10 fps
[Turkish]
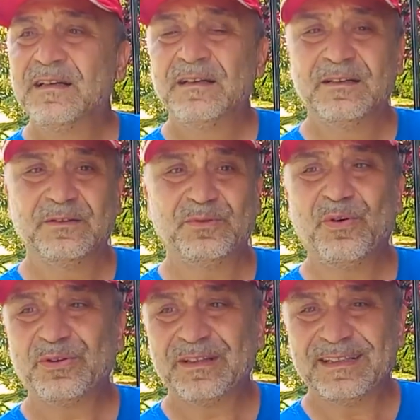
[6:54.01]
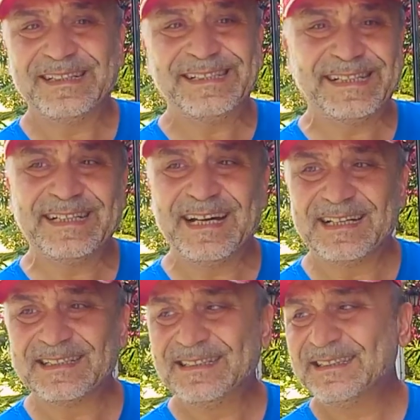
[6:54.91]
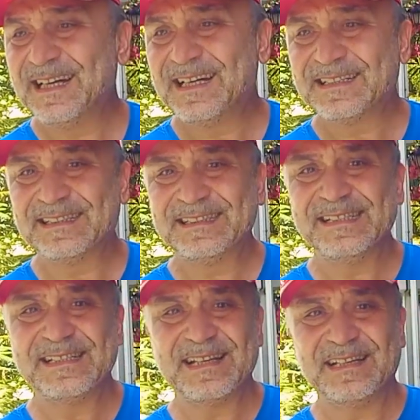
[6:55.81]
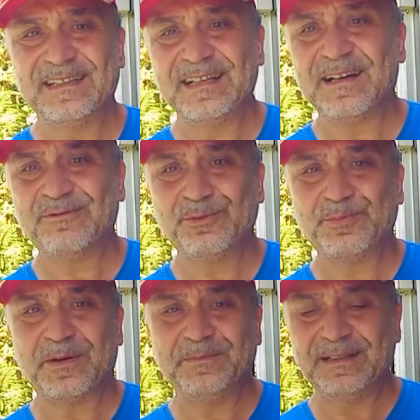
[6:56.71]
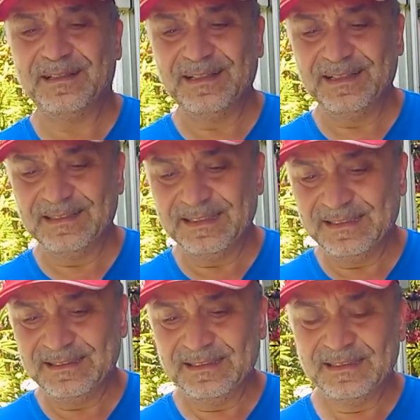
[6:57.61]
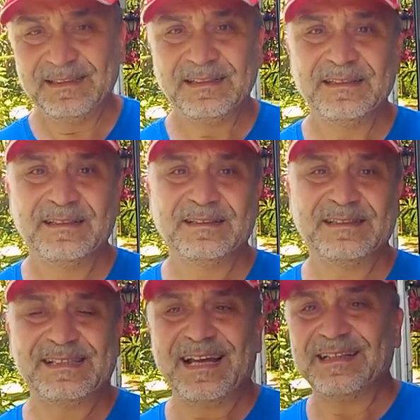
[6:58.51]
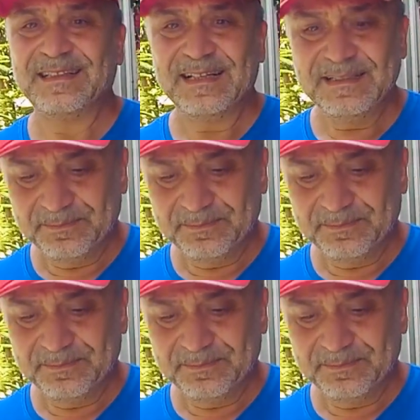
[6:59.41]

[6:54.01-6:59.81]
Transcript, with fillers: e, ortaya çıkardı. Artık insanlar Avrupa Birliği'ni zaten